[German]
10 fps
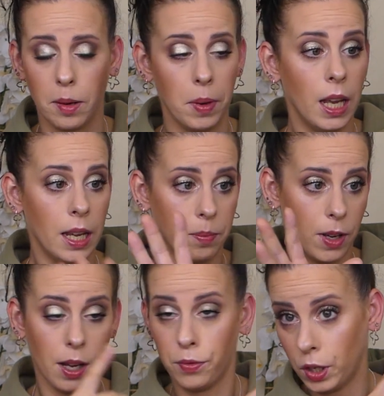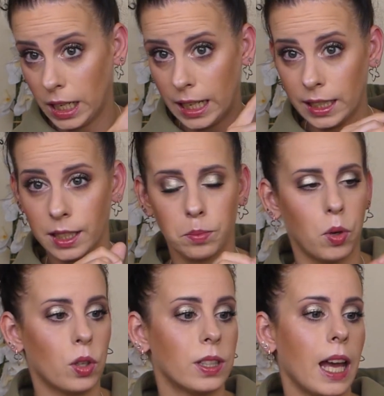habe, äh, von der letzten
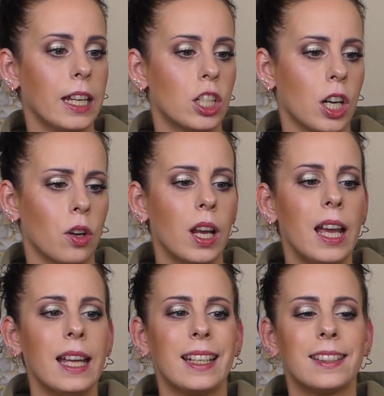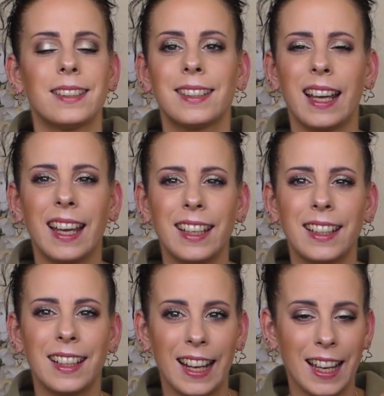Box reinschauen. Das ist
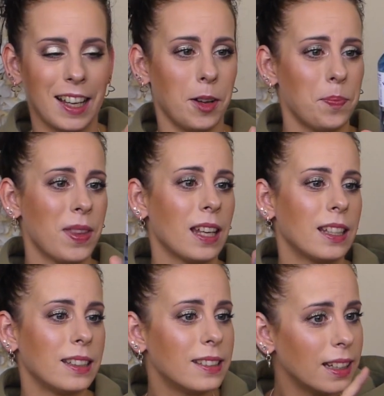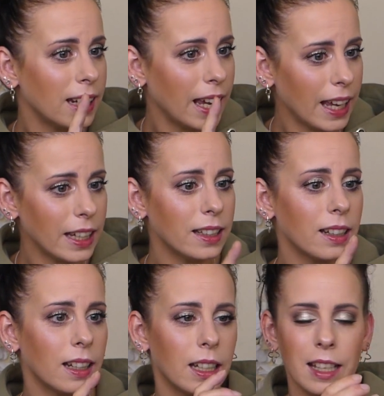echt lecker. Sie sind
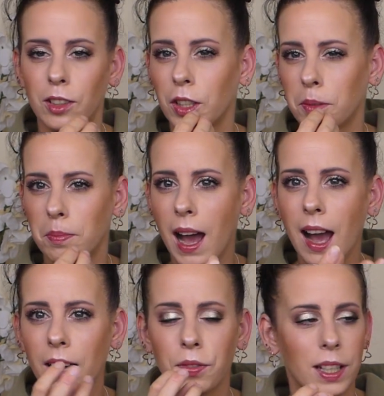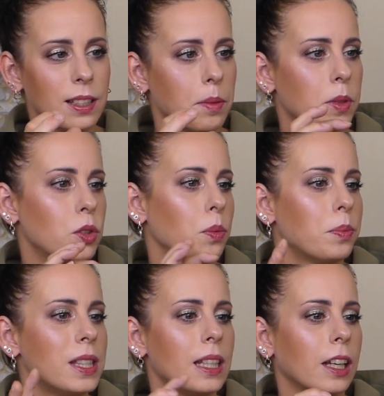echt, also ich mag Wasser mit so ein
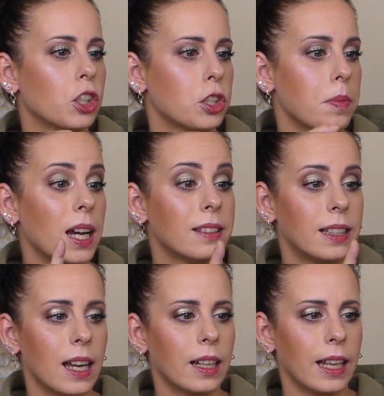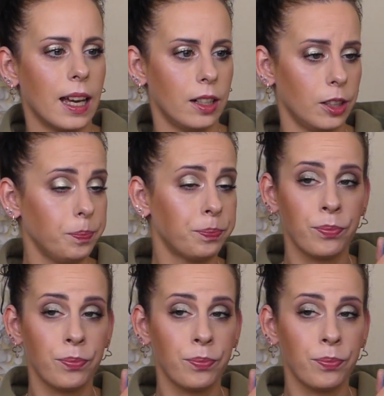bisschen Geschmack sehr gerne.